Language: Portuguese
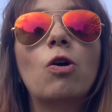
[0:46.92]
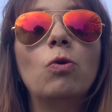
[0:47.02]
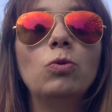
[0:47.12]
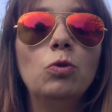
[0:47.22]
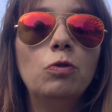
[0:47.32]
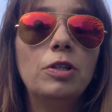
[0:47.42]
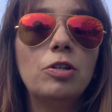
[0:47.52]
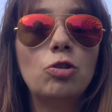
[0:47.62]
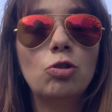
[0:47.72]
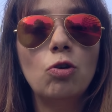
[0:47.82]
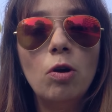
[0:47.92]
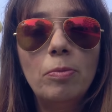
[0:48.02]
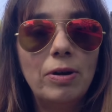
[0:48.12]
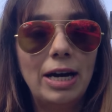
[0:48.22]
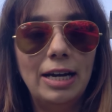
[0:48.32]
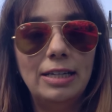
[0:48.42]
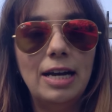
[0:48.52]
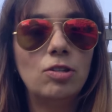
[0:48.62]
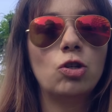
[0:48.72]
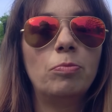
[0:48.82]
com dúvidas sobre o
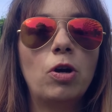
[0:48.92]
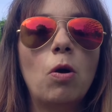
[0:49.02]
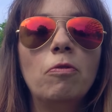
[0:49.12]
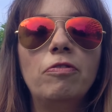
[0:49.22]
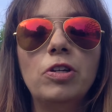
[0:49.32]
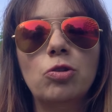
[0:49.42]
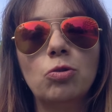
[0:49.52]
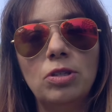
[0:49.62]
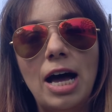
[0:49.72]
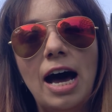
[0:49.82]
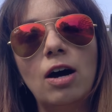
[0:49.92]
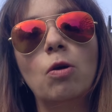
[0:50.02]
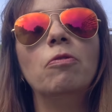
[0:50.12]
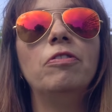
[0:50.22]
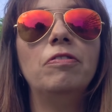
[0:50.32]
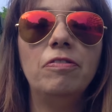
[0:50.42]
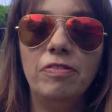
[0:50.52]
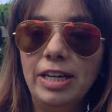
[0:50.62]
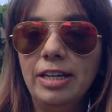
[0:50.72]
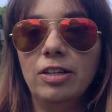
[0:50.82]
Canadá, sobre como vir estudar, como vir
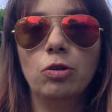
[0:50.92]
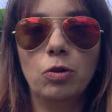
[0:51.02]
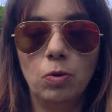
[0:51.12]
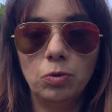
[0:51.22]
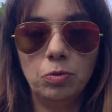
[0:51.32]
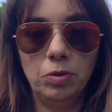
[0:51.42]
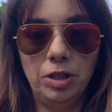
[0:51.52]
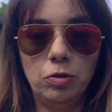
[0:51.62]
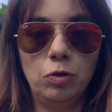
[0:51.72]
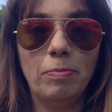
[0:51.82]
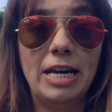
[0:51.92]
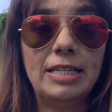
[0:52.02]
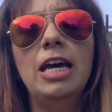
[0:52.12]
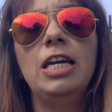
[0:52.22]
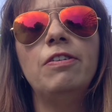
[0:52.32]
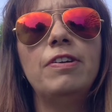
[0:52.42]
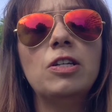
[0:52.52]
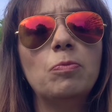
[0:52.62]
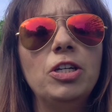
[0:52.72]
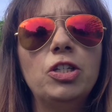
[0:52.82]
viver em Toronto e tudo mais. E,
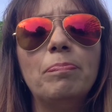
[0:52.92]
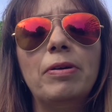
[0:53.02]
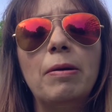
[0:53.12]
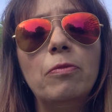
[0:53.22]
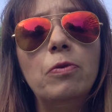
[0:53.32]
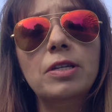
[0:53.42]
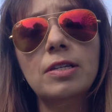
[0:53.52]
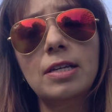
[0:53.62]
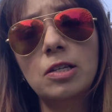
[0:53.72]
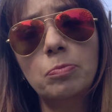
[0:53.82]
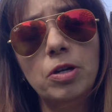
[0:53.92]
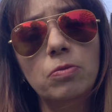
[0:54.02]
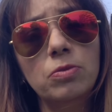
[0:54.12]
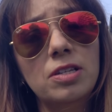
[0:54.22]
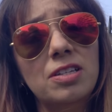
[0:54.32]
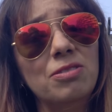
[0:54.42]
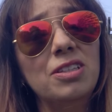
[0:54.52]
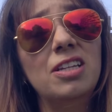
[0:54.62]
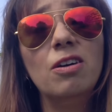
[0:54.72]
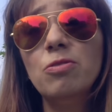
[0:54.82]
infelizmente, para muitas dessas perguntas eu
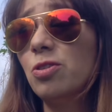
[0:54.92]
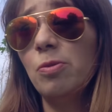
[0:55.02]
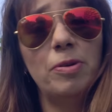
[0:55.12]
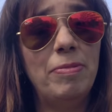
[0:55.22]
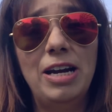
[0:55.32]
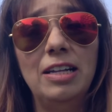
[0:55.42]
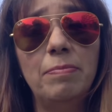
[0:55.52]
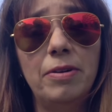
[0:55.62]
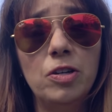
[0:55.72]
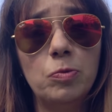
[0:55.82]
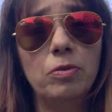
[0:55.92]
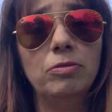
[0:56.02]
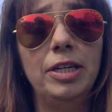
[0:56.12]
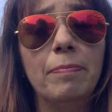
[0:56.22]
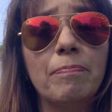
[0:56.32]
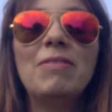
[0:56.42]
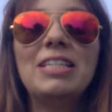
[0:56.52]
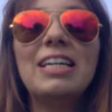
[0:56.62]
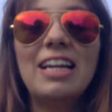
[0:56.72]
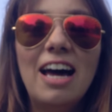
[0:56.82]
não estou preparada para responder.
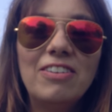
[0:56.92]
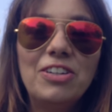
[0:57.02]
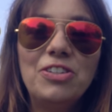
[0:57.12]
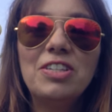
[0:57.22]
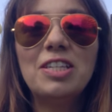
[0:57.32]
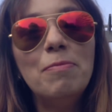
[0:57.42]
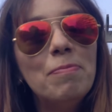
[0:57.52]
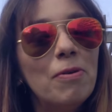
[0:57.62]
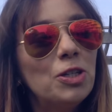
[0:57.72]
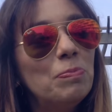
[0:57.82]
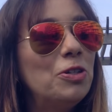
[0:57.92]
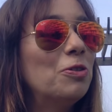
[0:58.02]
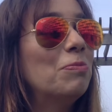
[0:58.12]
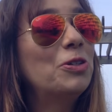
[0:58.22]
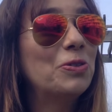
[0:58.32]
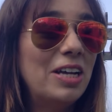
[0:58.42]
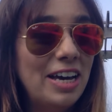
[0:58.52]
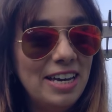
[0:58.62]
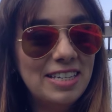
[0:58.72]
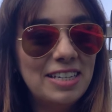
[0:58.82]
Mas é claro que a gente sempre pode pedir uma
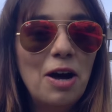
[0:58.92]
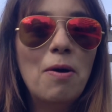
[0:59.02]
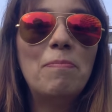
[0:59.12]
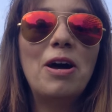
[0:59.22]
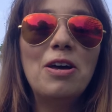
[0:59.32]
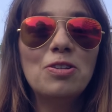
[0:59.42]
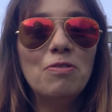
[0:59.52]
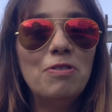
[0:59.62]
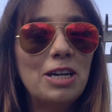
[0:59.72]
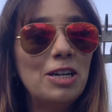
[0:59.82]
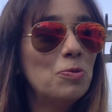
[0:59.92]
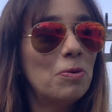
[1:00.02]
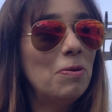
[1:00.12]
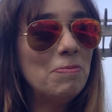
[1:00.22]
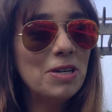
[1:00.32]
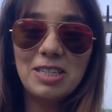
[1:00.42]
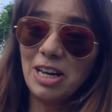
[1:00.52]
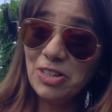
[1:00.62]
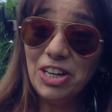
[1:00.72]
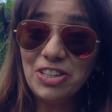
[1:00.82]
ajuda extra para resolver aqueles probleminhas
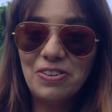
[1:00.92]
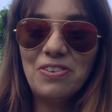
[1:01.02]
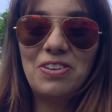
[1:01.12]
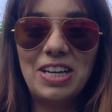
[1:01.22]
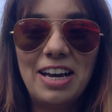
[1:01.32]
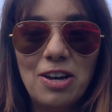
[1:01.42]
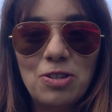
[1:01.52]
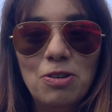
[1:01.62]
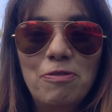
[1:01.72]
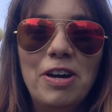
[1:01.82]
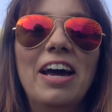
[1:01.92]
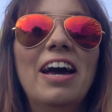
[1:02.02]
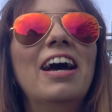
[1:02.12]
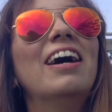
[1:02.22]
que a gente gente não consegue resolver.